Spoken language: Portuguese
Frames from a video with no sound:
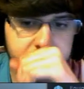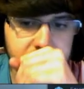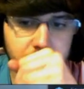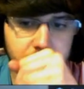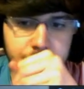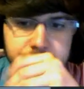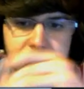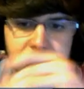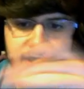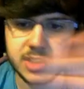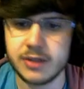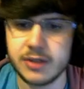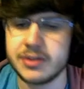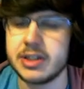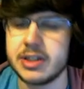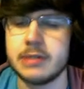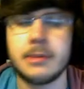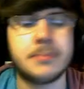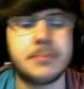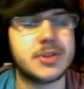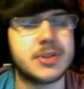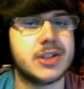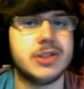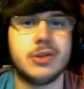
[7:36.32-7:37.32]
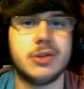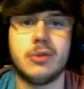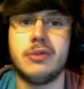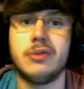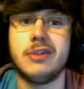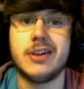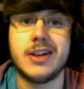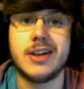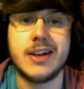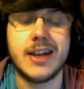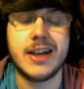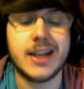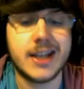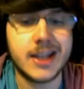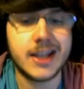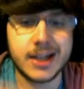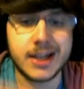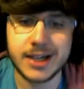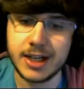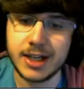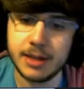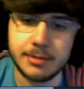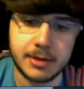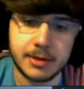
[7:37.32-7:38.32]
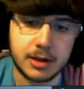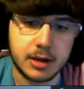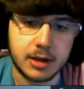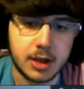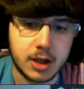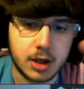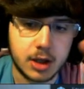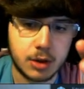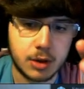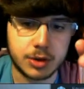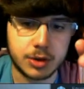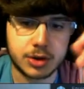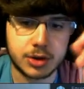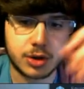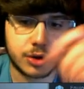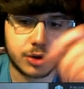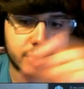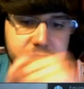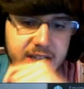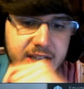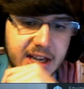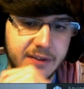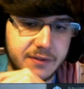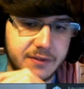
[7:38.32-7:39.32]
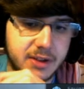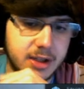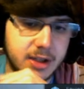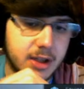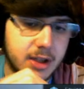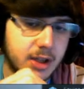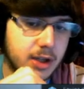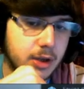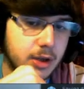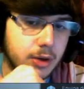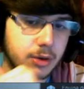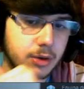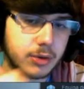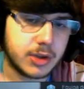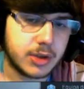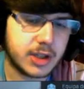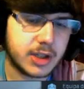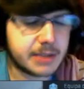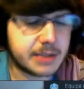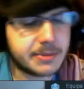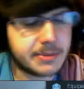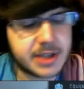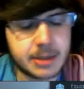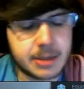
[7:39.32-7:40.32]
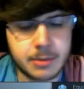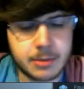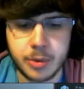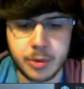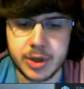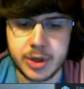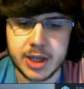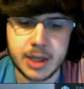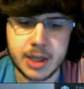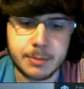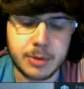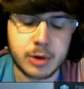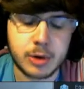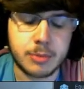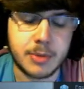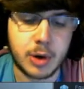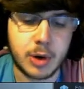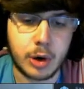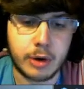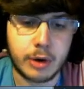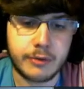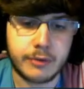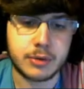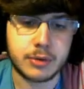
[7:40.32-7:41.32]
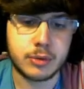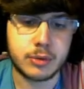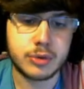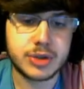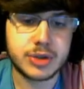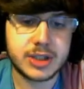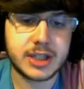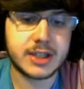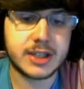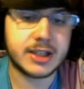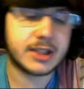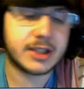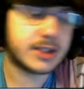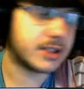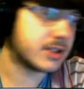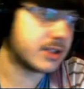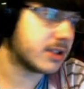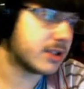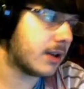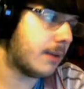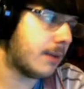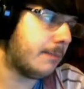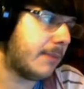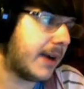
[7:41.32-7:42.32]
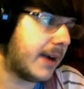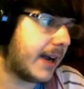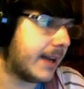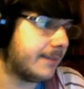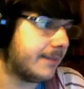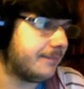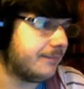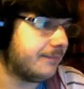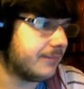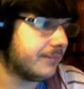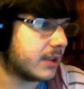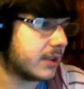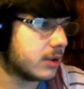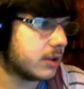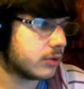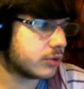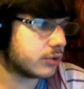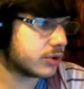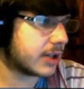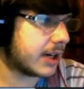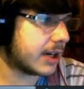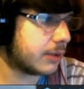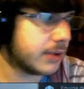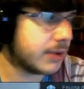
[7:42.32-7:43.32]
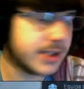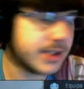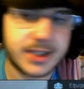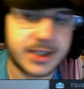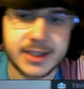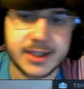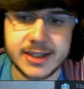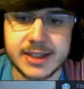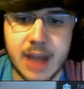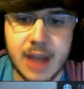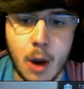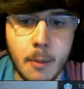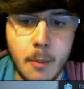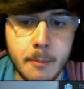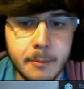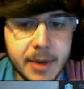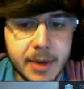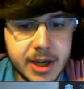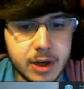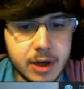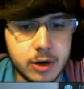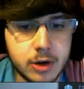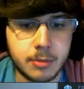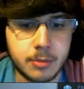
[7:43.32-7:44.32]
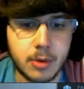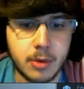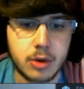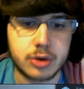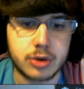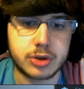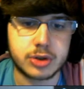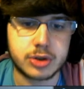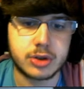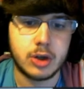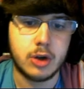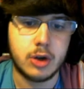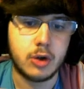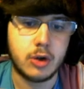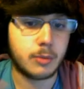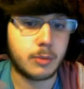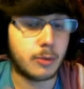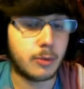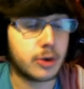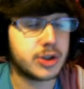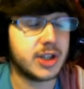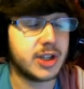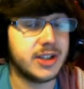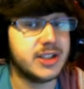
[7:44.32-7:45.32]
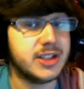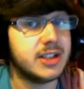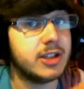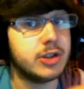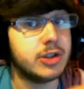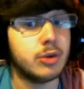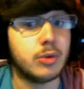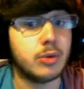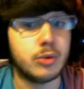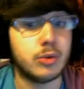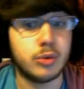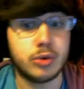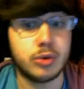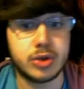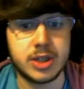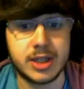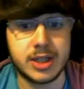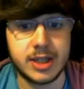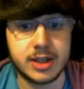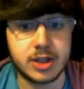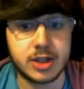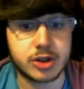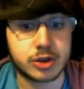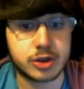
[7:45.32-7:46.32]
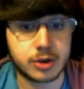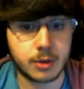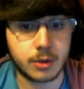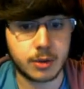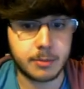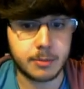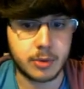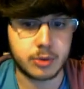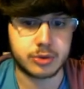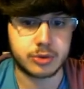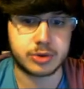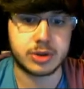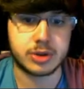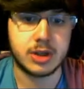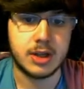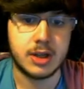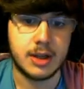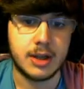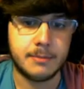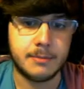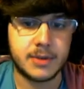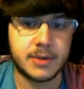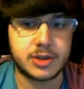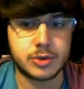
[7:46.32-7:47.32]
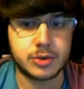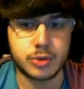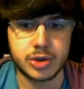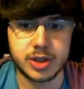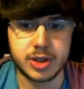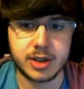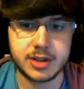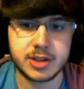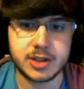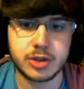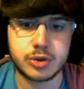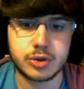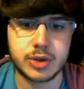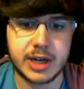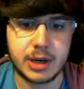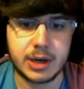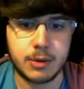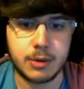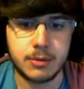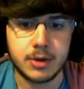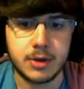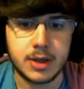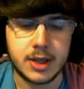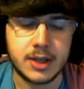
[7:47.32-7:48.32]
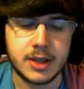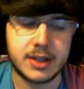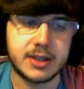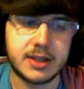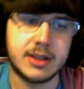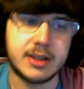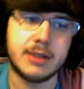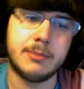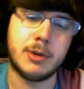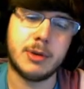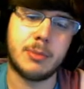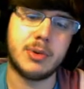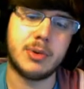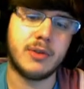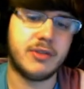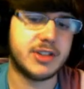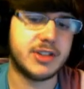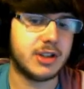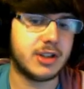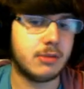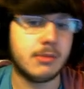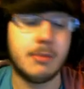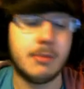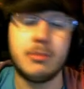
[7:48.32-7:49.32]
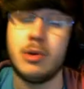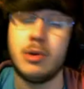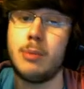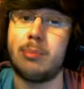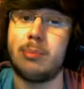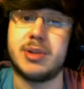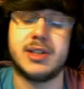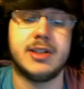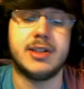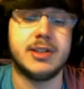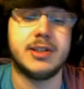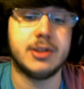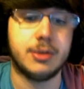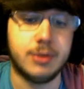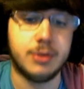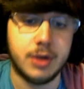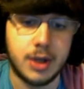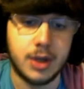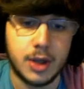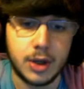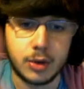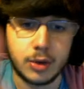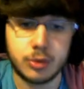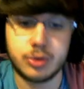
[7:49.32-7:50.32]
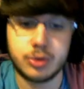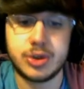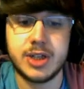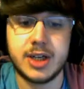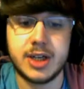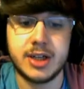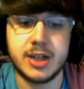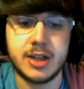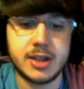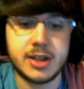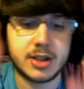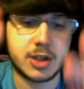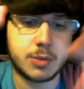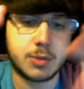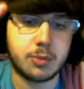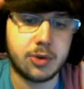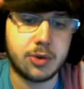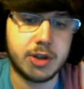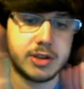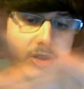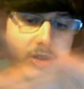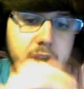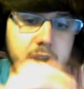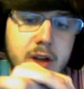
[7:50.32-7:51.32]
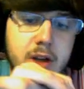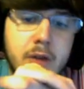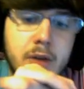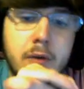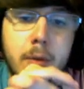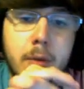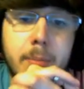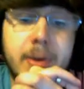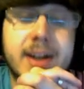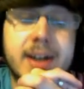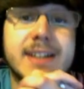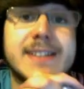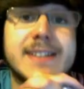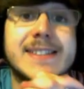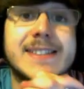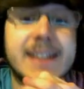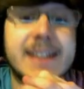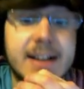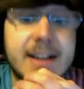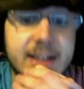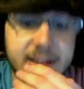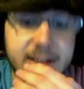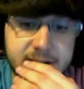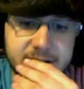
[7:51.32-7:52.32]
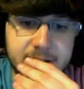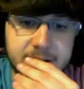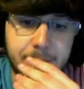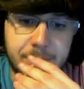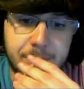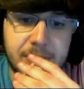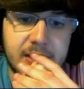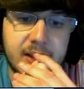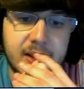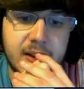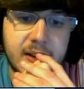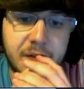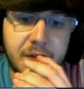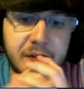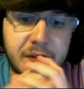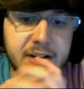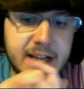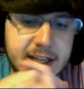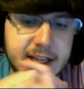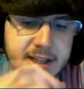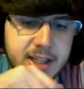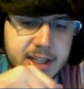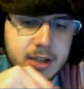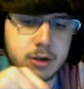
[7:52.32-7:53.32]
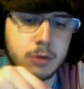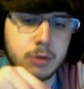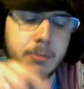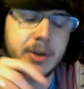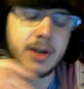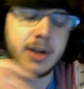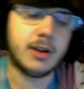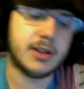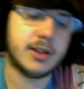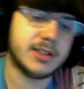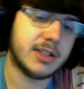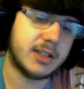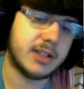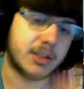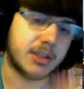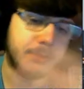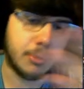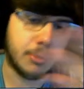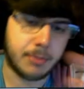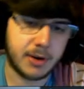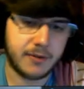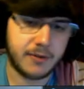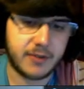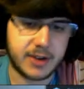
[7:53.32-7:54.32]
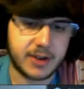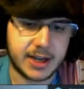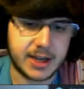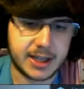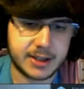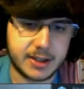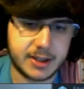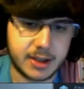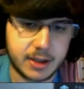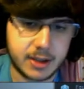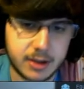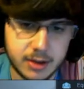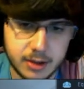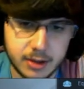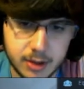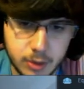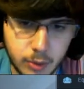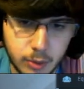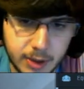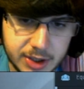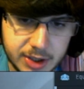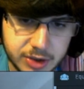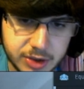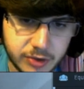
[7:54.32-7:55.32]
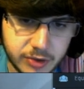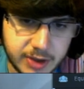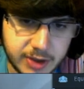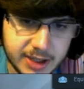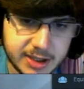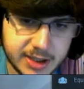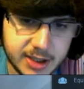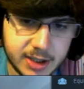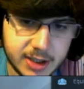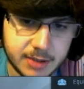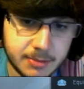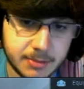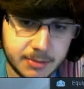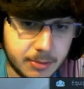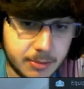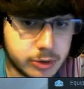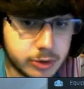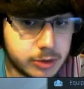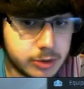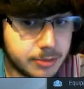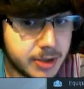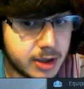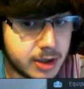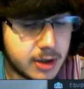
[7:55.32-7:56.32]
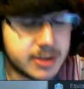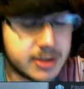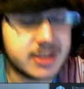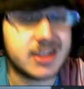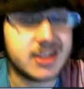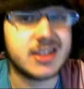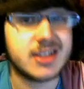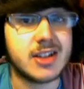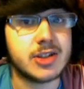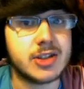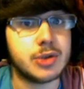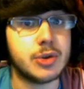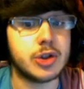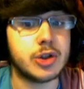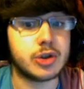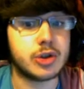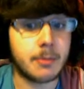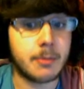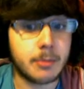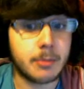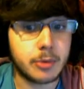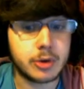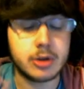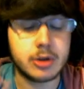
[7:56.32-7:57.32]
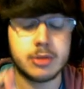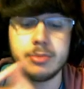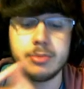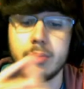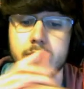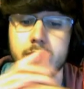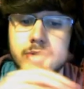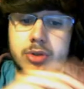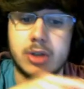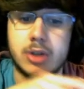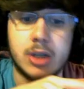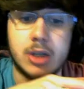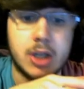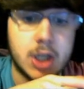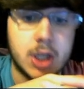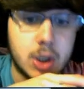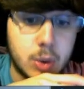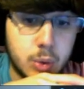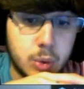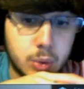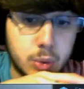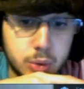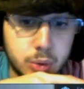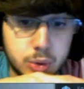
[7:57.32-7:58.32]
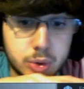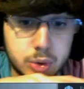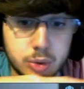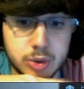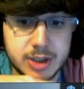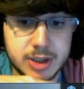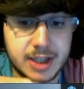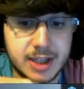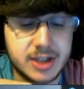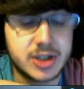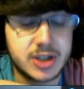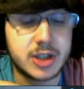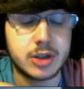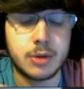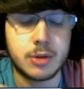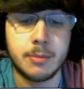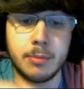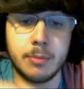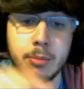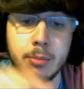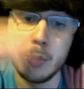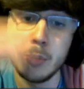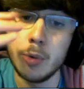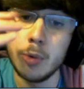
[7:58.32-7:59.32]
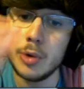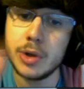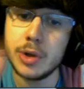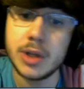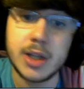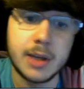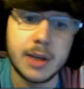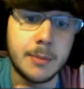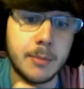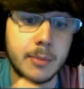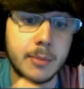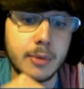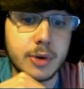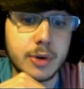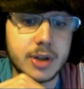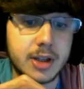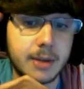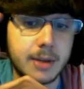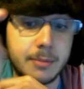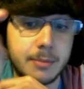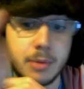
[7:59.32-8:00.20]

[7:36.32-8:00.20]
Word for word: Os CLG fizeram uma prestação incrível contra os Navi eles também têm uma boa equipa, como é óbvio. Os Dignitas, pá, não jogaram assim tão bem como os, como os CLG. Atenção, os Dignitas são bons, mas os CLG jogaram, na minha opinião, fizeram uma melhor prestação que os Dignitas, por isso eu vou para CLG. Fanatic Luminosity, tipo, vou para fanatic eu acho que os Fanatic, mesmo os Luminosity, atenção, eles são muito bons, os, os LG estão muito, muito